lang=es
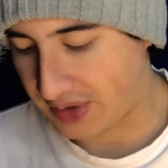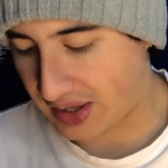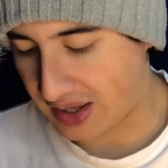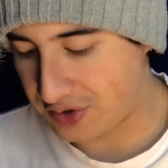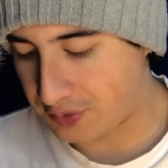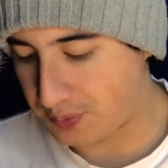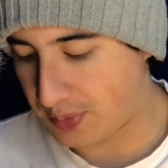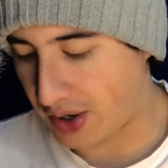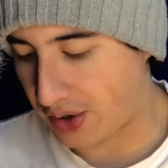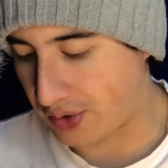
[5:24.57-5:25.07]

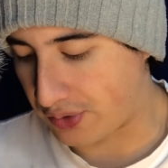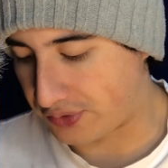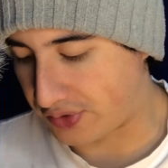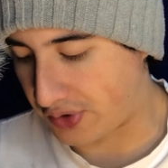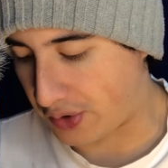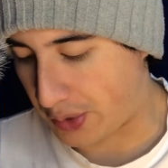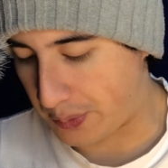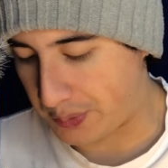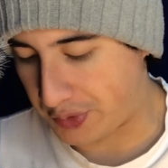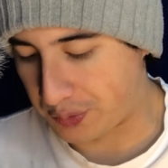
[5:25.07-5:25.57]
es verlos
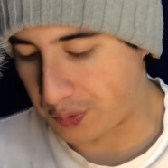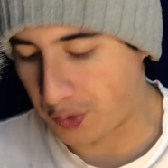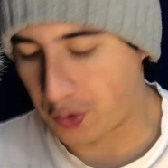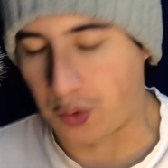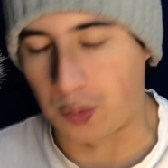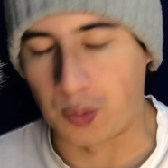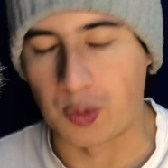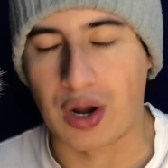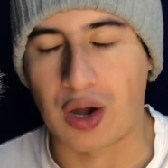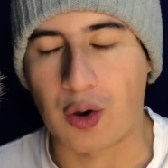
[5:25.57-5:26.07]
ahora mismo
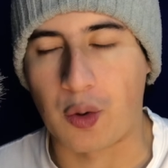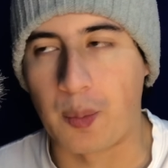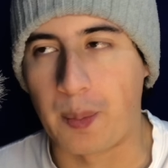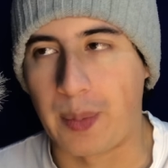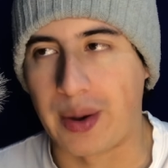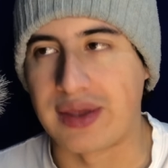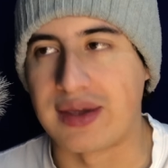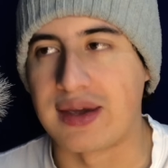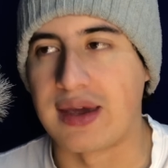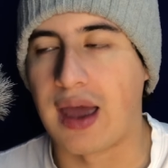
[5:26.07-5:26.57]
como una
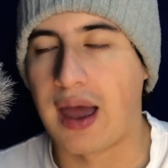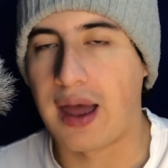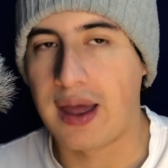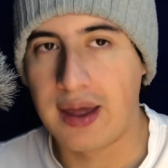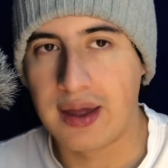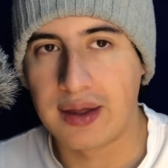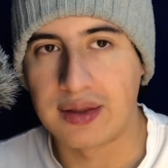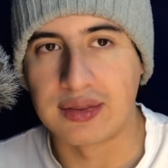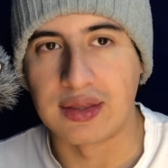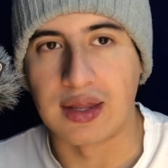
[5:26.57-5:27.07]
compañía
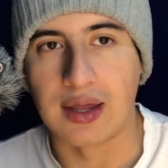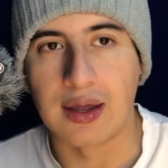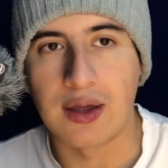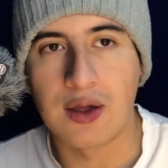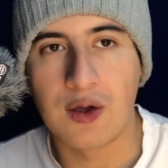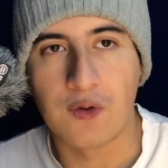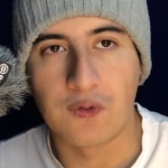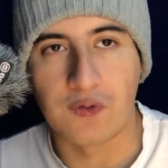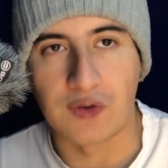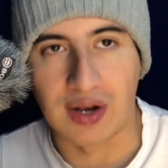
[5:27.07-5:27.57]
de
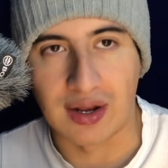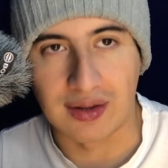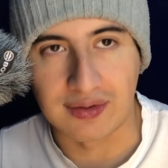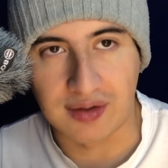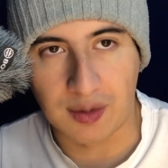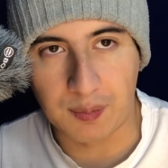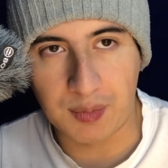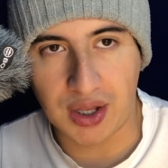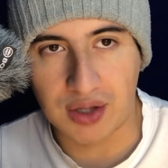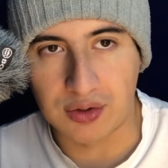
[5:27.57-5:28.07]

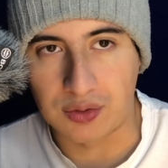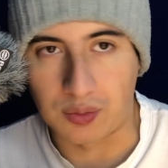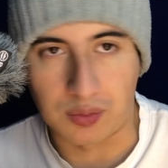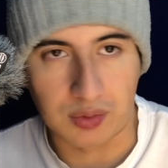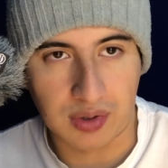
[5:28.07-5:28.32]
financiamiento.